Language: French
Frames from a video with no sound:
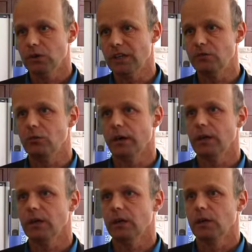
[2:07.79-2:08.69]

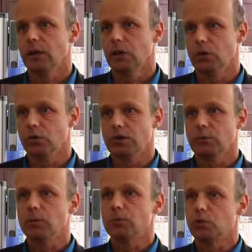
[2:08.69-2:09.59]
naturels,
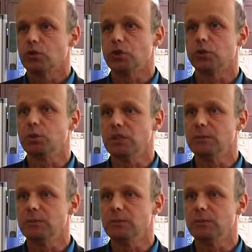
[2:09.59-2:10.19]
notamment pour le changement